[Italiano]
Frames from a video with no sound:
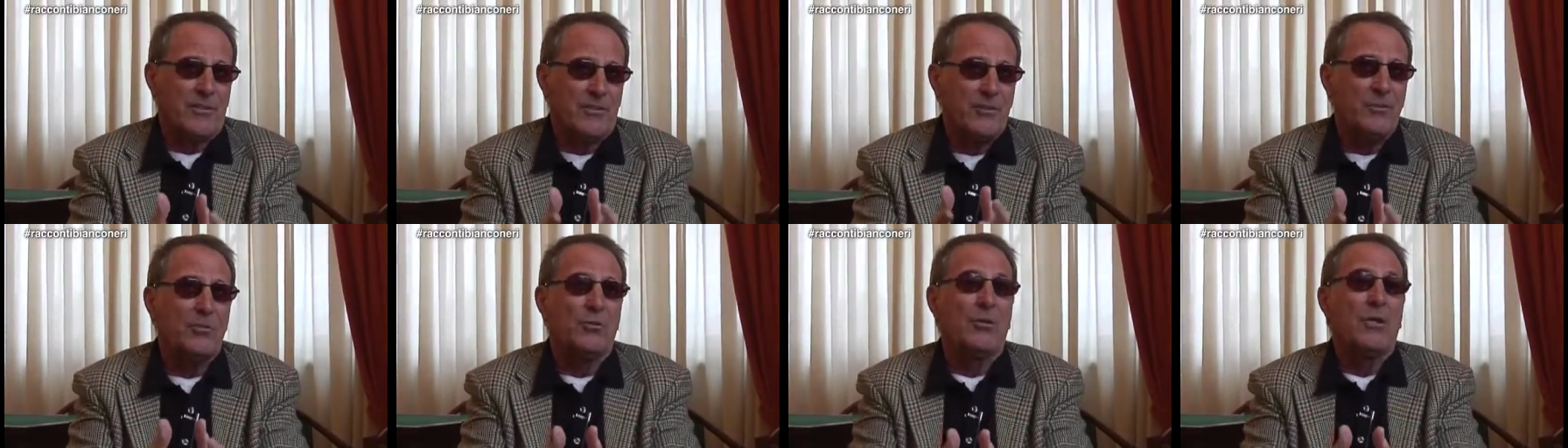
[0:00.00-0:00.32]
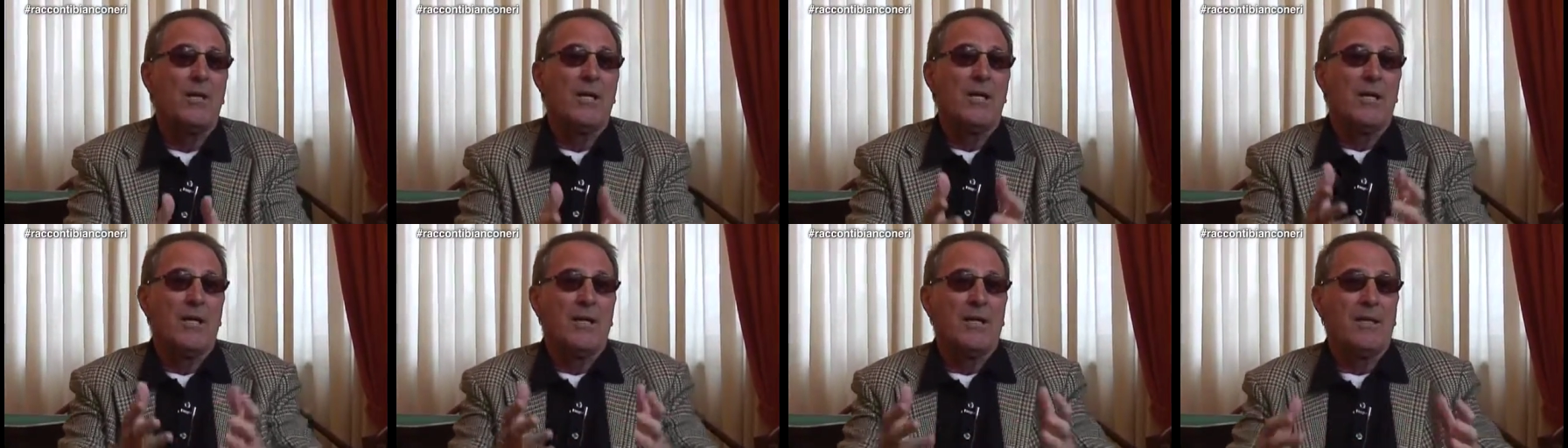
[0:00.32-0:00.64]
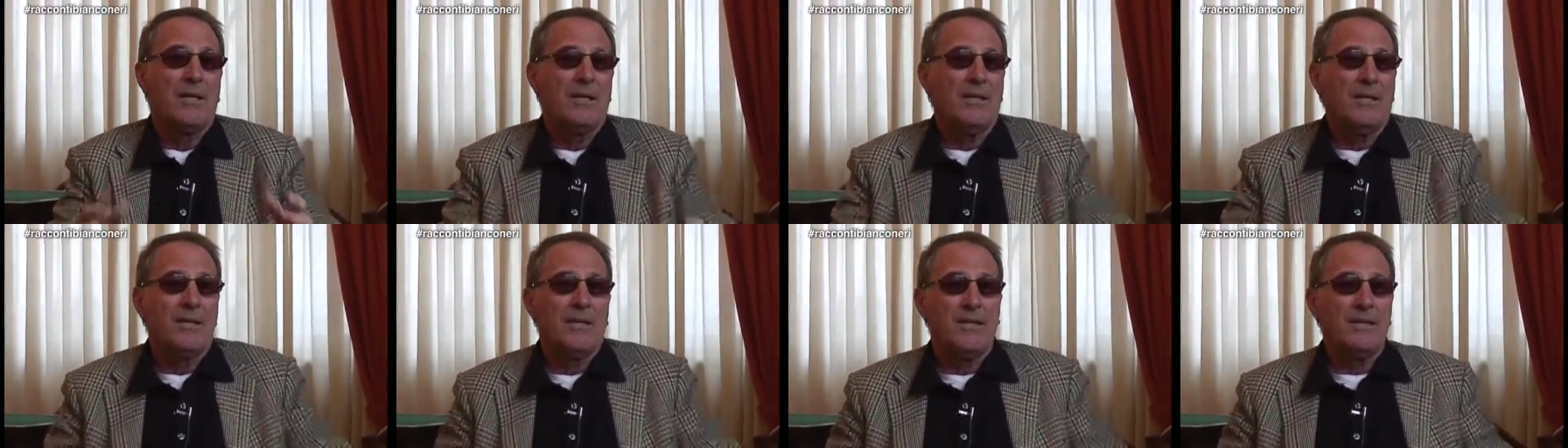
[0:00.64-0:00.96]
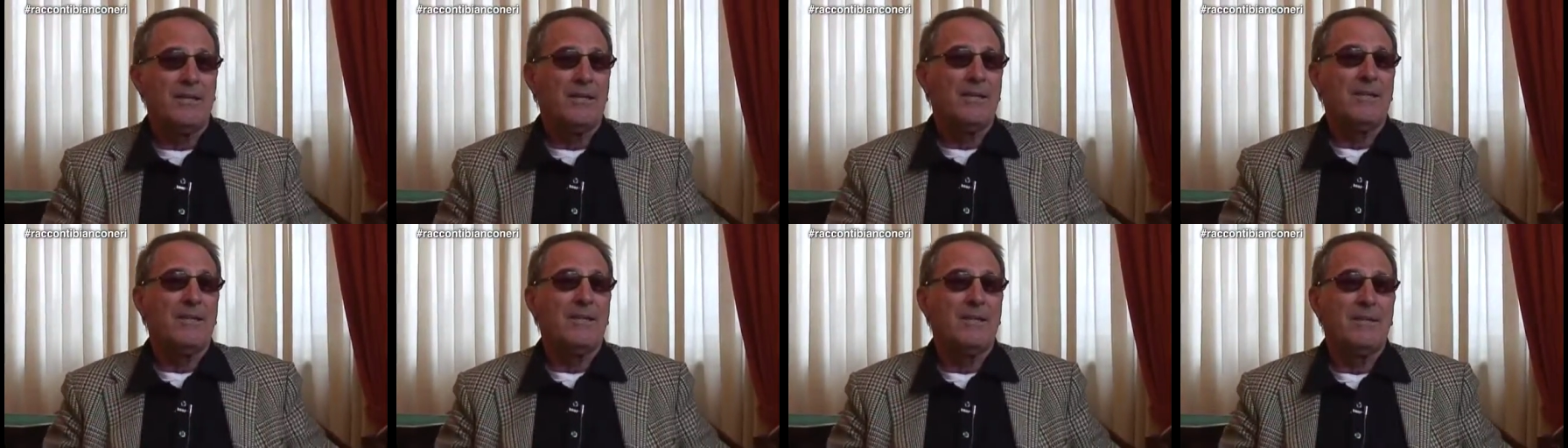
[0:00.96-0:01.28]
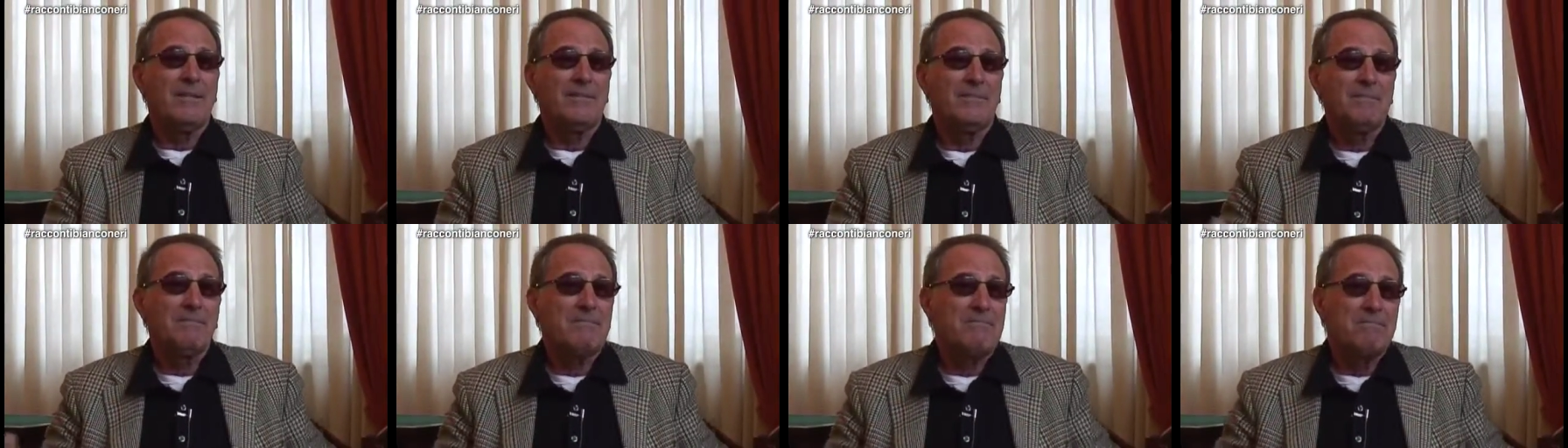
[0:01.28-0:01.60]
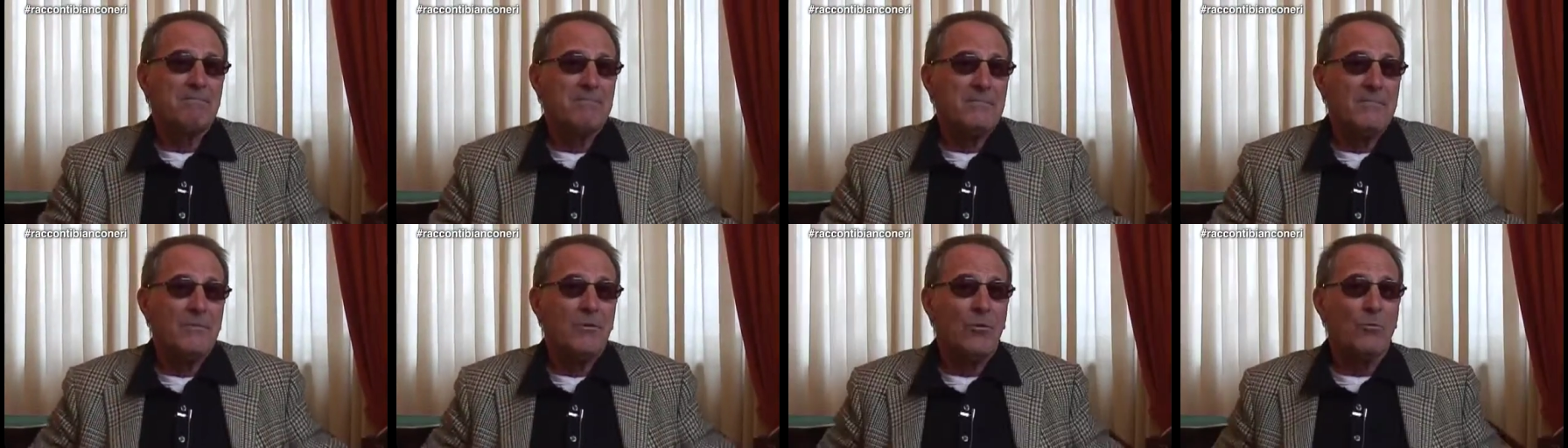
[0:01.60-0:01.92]
Io certo. eh,
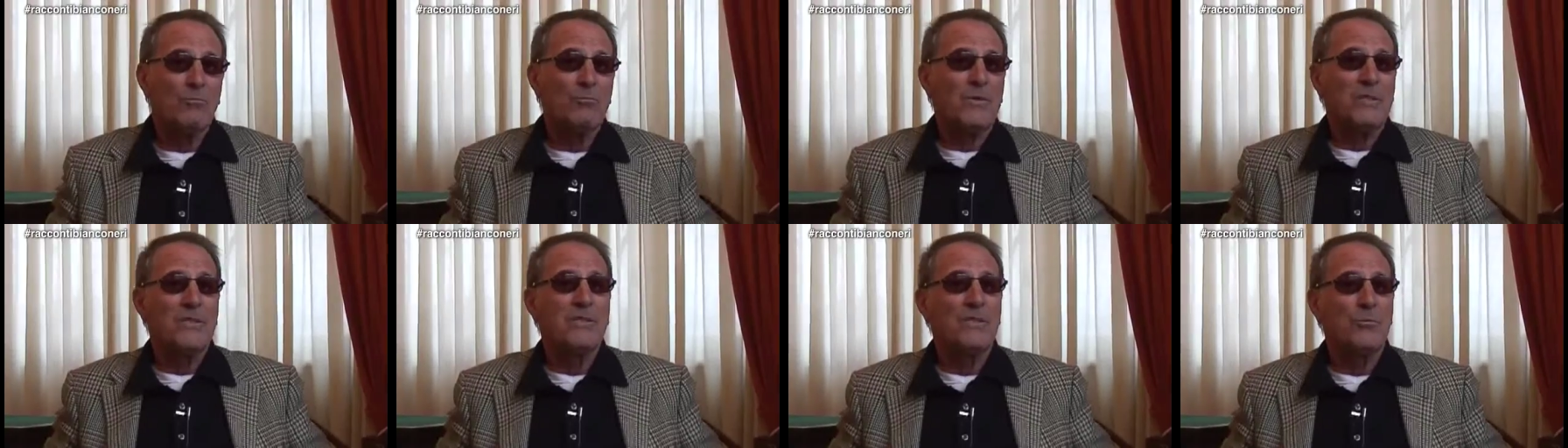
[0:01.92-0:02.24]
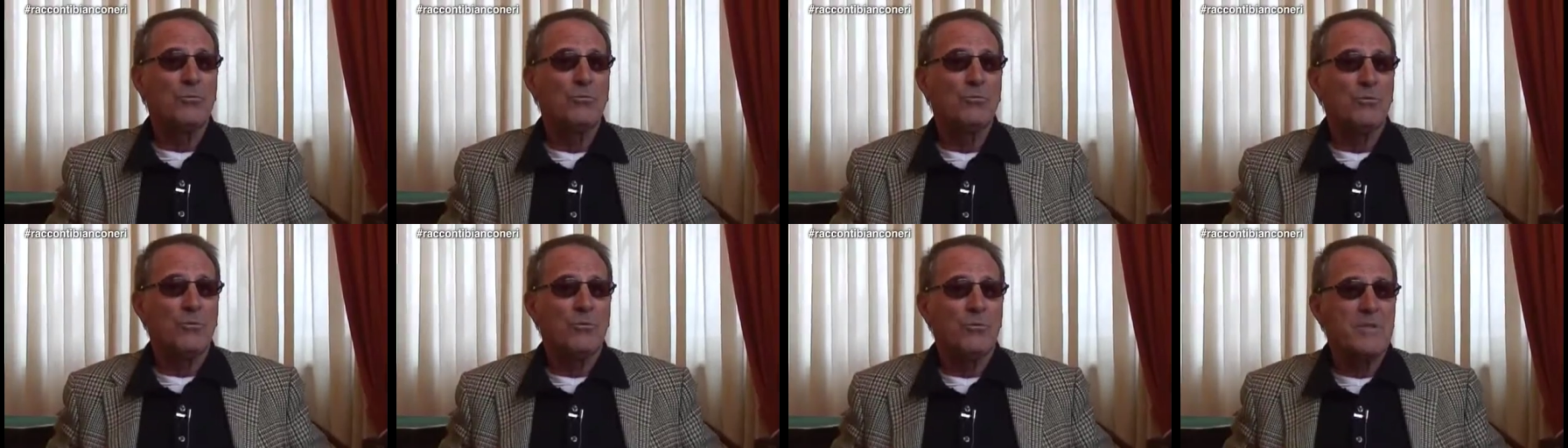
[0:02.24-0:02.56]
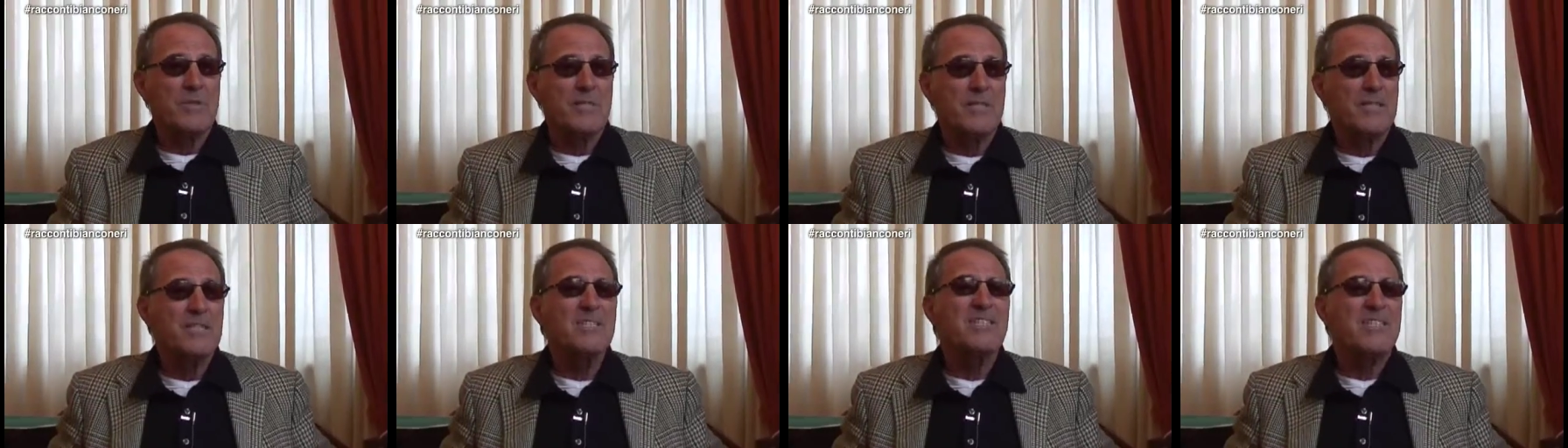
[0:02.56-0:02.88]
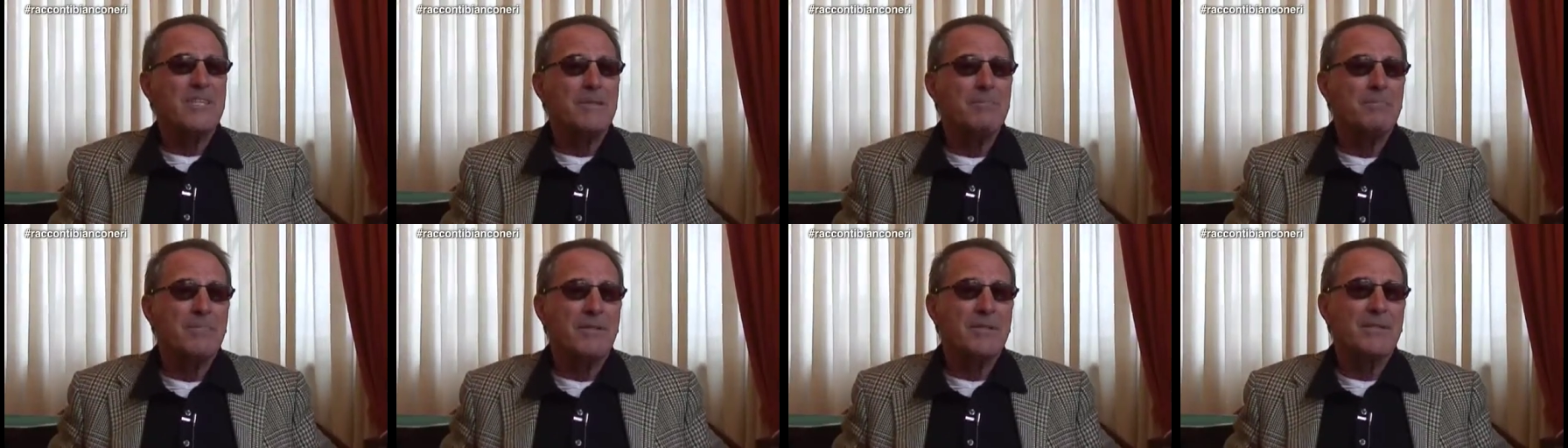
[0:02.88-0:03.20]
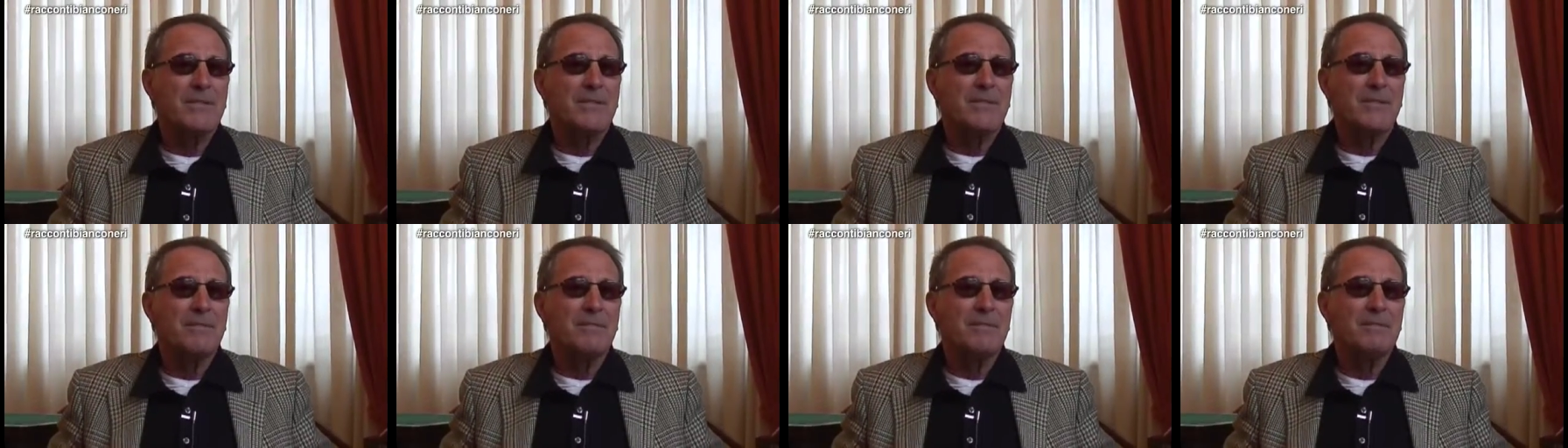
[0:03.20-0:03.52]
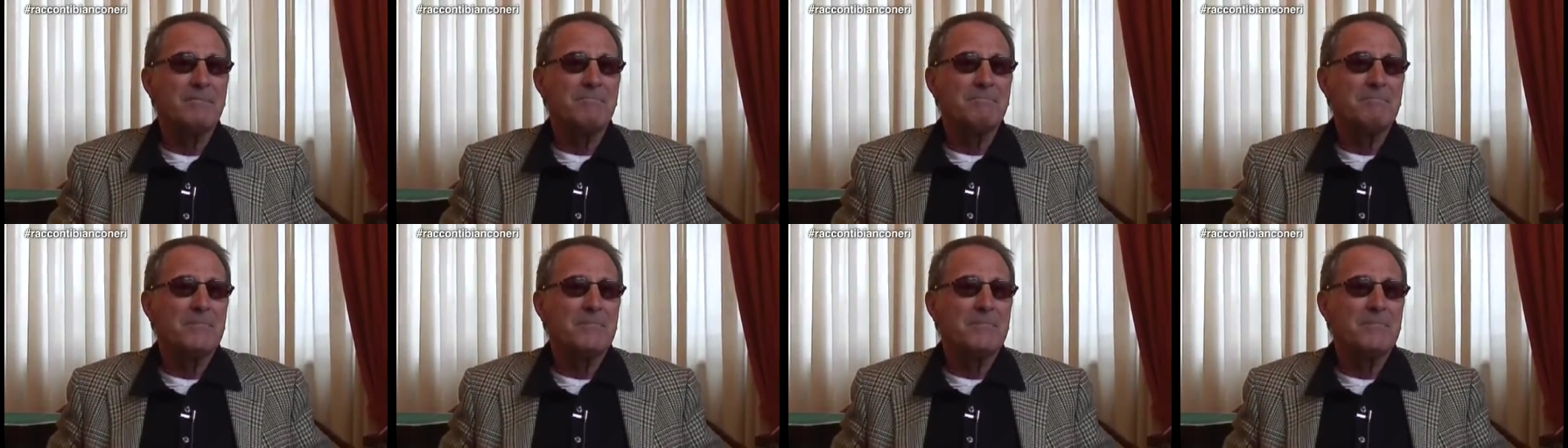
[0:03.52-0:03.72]
ho mantenuto queste stimmate,